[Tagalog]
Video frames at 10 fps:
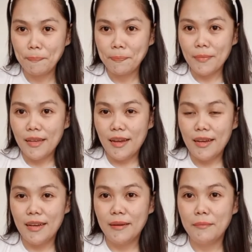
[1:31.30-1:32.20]

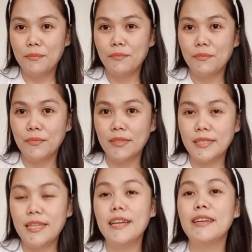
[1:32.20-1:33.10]
um,
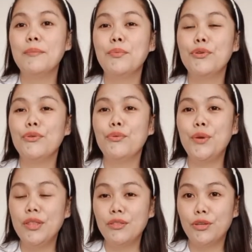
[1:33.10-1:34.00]
start na po yung
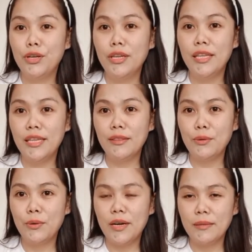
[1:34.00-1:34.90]
winter dito
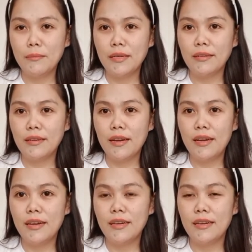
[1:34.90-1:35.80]
at
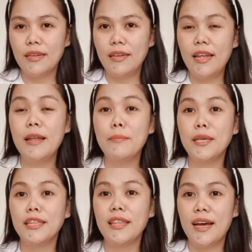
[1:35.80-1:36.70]
maglalamig ah,
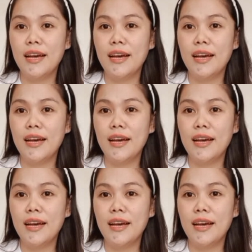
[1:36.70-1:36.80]
uh, na.